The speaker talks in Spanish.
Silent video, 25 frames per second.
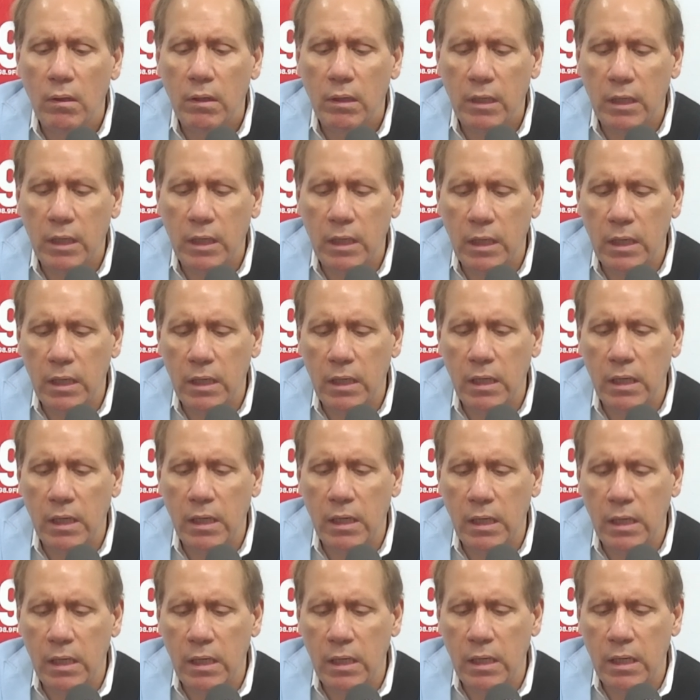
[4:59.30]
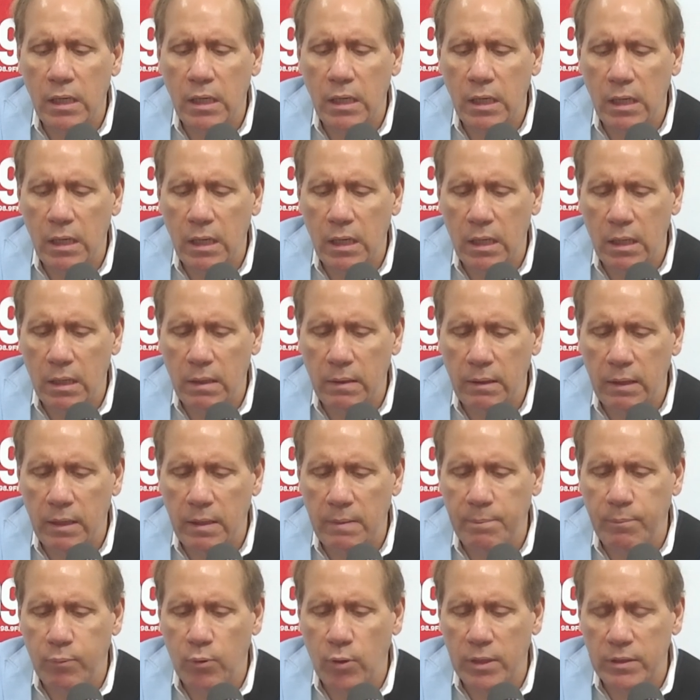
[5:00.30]
y,
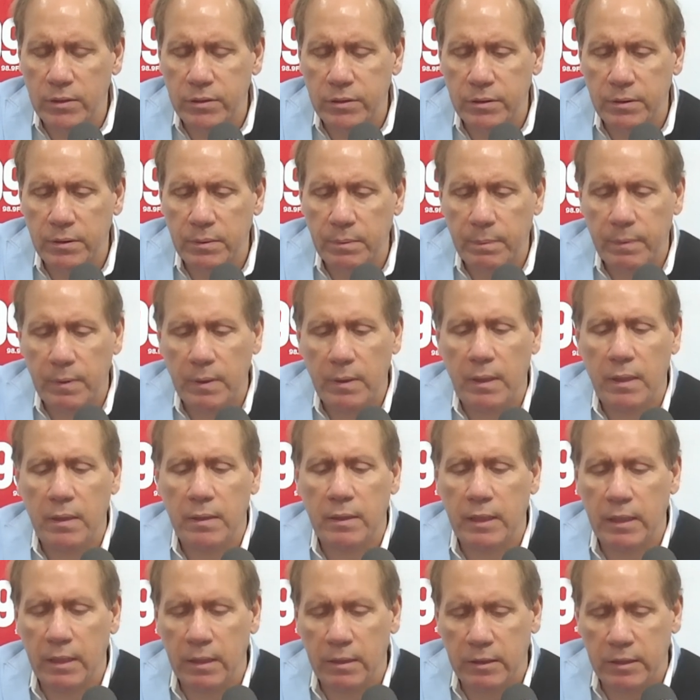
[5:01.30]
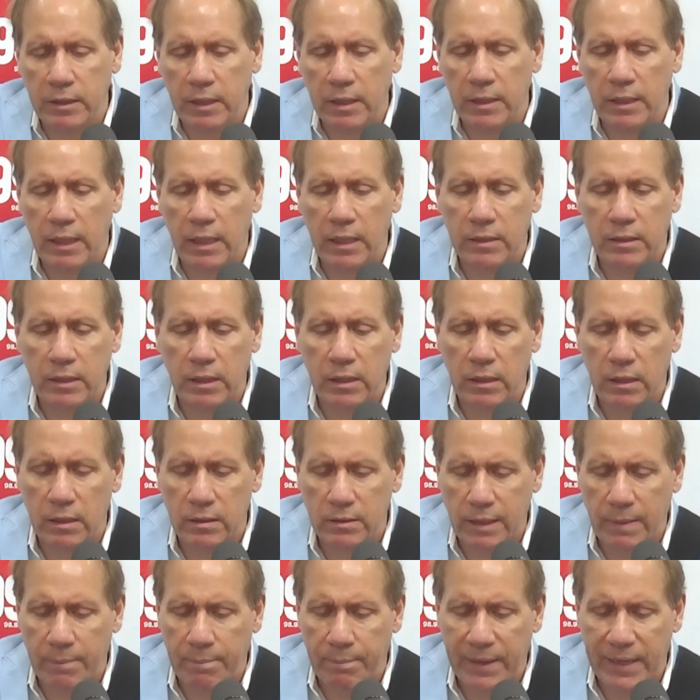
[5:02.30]
y, pues eh, tiene, tiene
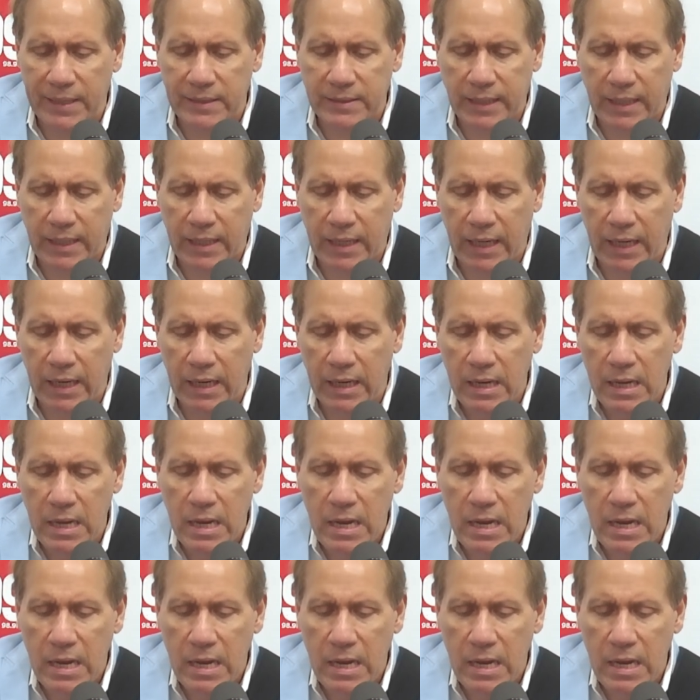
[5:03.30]
esa empresa que